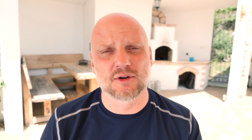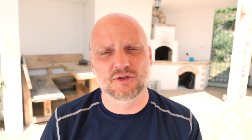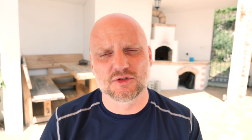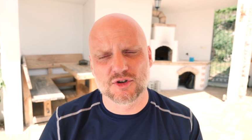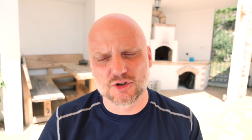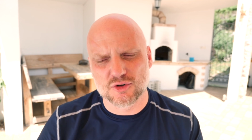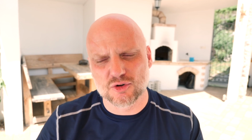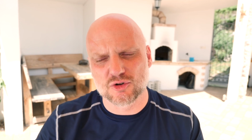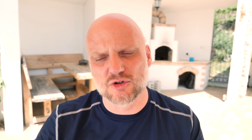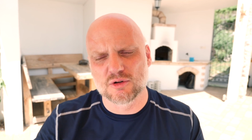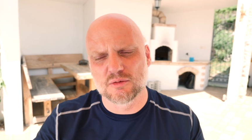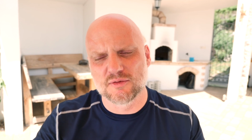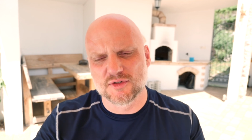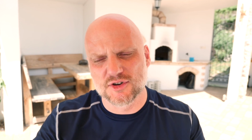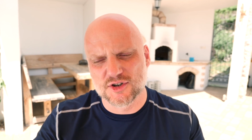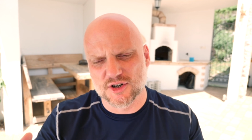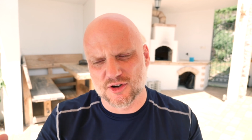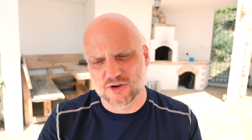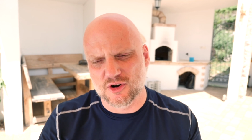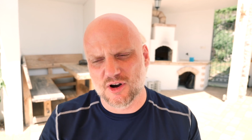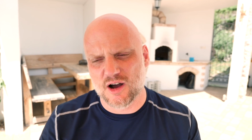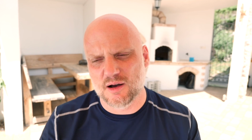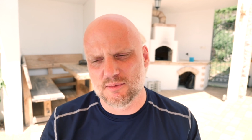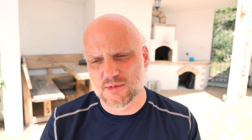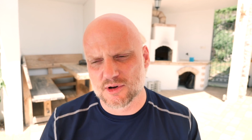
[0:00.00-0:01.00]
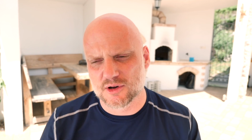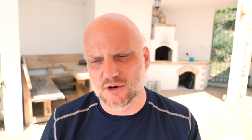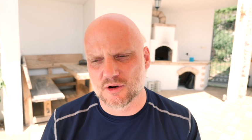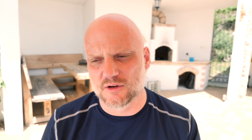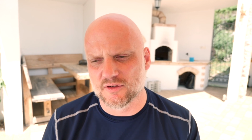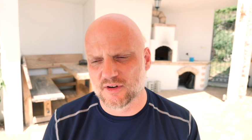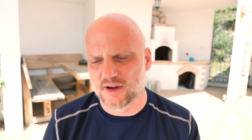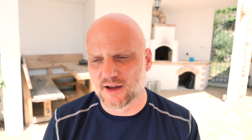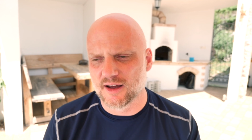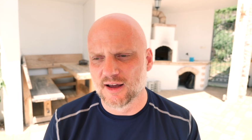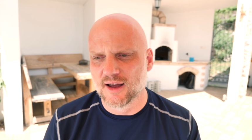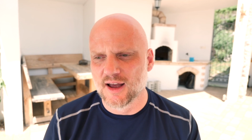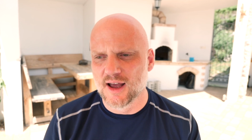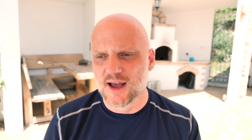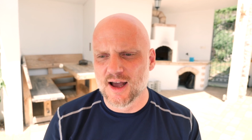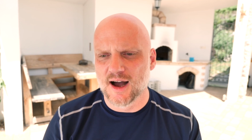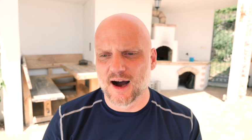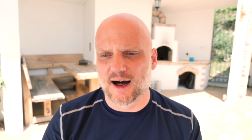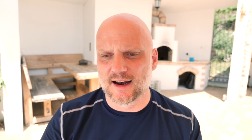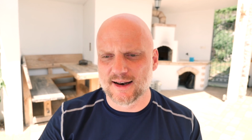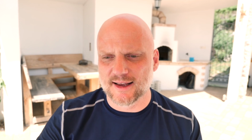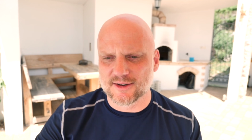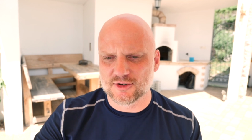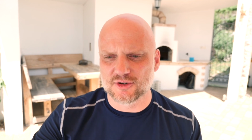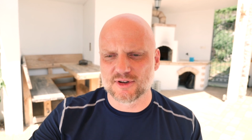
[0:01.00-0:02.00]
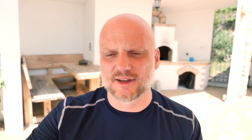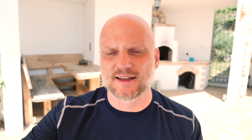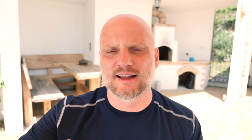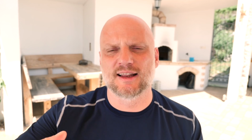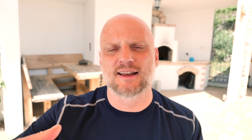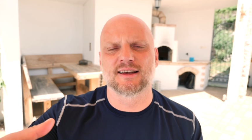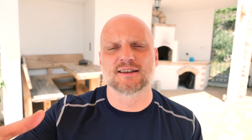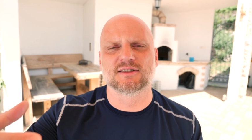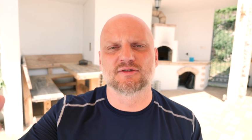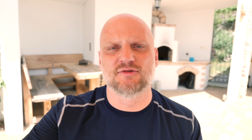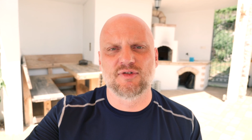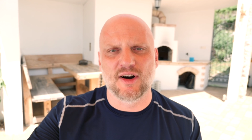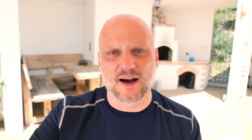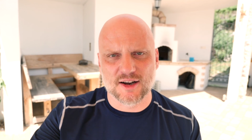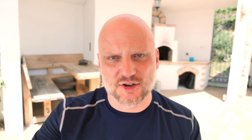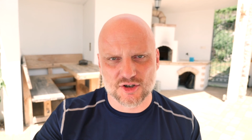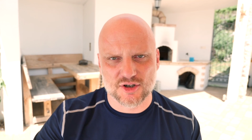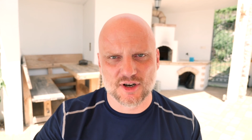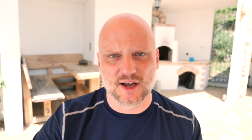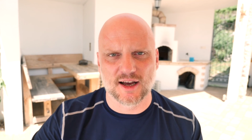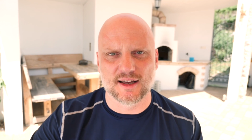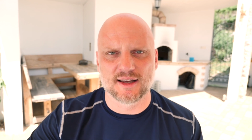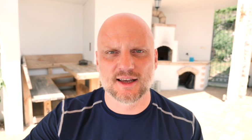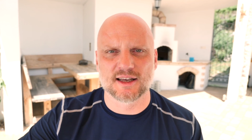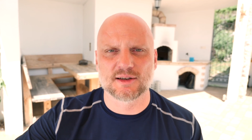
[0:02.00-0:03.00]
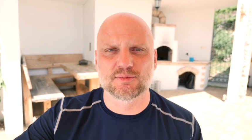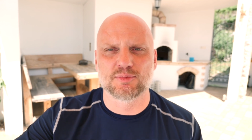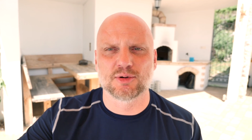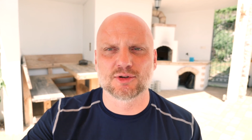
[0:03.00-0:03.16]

Oczywiście trudno mówić, że kochamy krowę, ale jest ona dla nas ważna i jest